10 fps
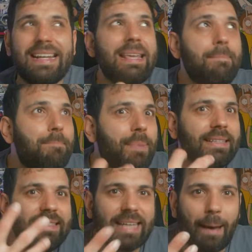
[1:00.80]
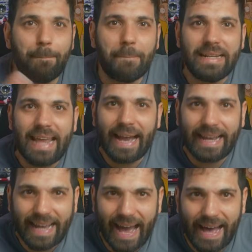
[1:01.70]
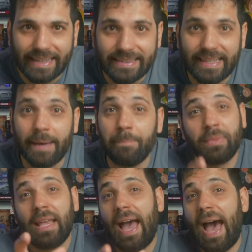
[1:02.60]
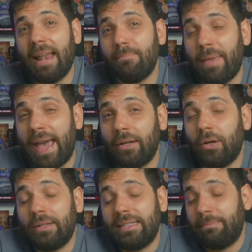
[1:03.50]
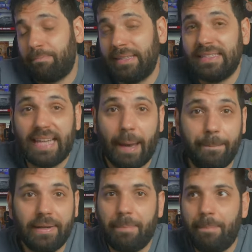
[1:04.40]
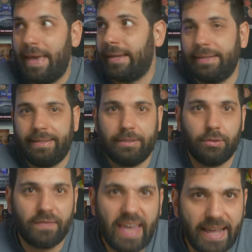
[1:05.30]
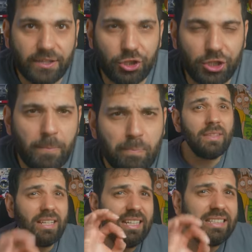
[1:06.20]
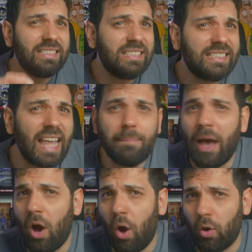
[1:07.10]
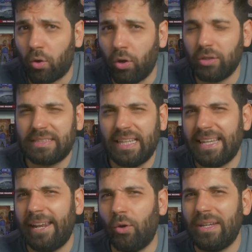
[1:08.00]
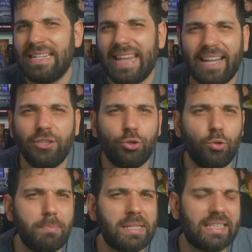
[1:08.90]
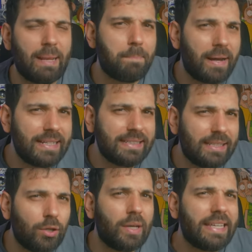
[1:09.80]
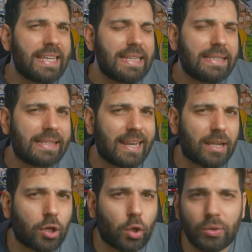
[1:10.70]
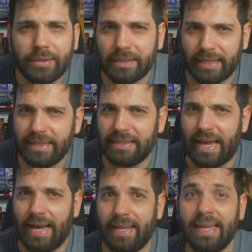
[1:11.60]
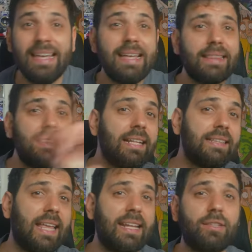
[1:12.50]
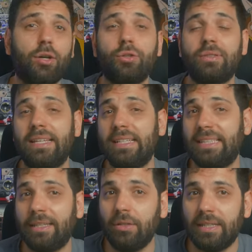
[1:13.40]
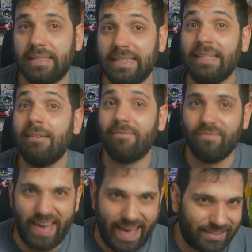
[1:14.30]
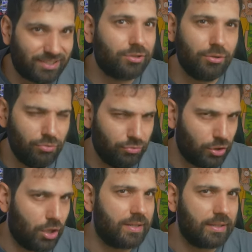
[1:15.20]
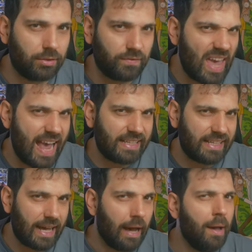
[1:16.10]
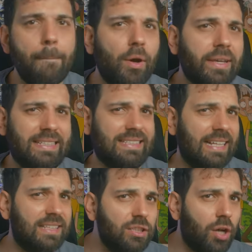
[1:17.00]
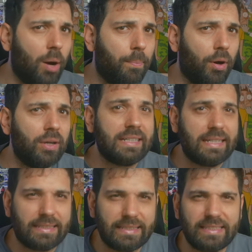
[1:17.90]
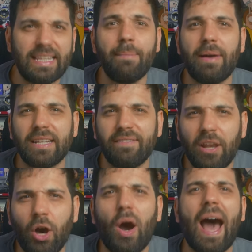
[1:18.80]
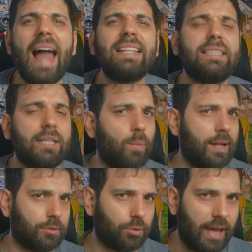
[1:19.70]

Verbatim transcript: l'impensabile accadde, almeno l'impensabile per i sovietici. Il sistema OCO segnalò il lancio di un missile balistico intercontinentale dal territorio degli Stati Uniti verso l'Unione Sovietica Pochi istanti dopo, il sistema rivelò altri quattro